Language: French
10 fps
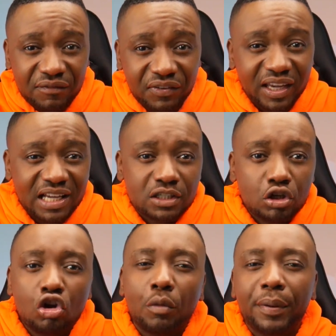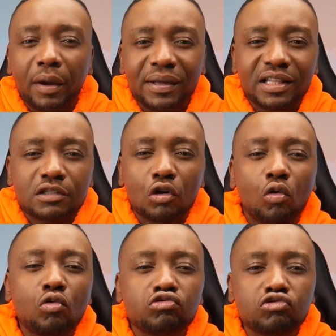efficace qui leur permet de se
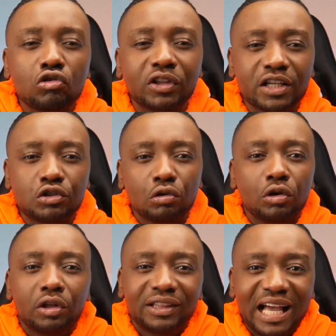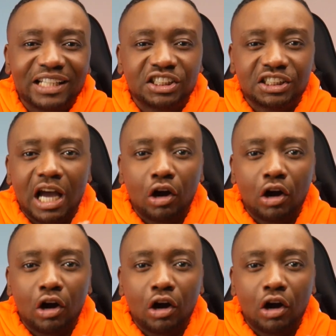concentrer sur leurs tâches